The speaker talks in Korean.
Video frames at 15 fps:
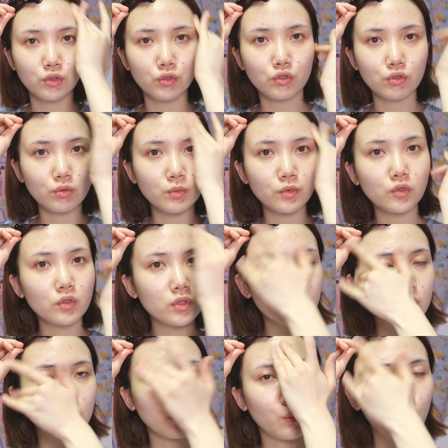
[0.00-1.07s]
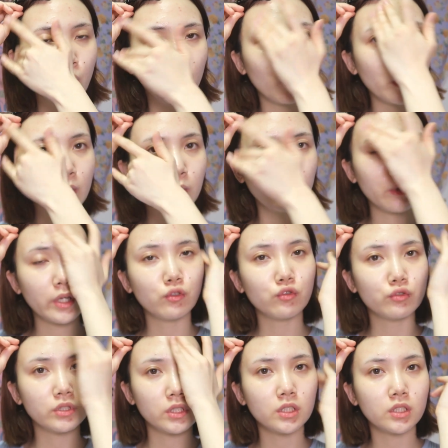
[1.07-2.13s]
수분을 좀 오래오래
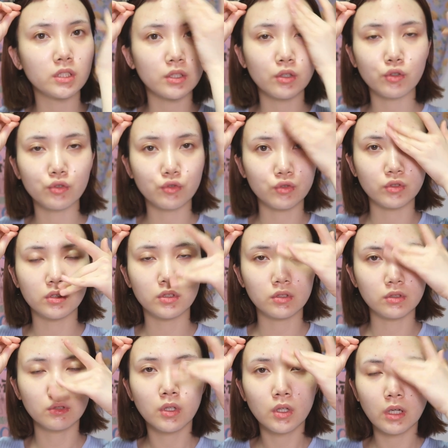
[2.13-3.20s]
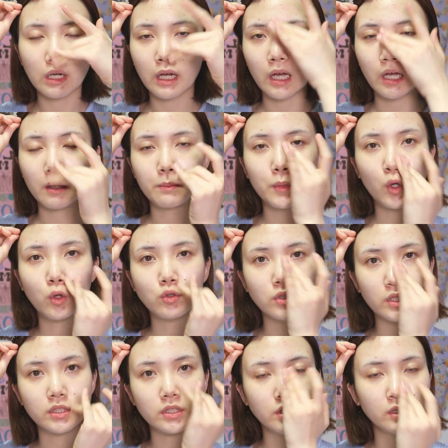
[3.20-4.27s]
유지시켜주는
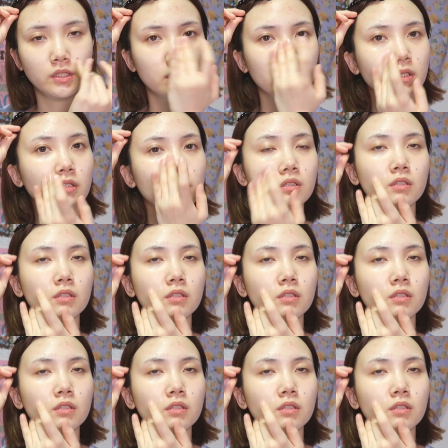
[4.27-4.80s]
가벼운 에센스?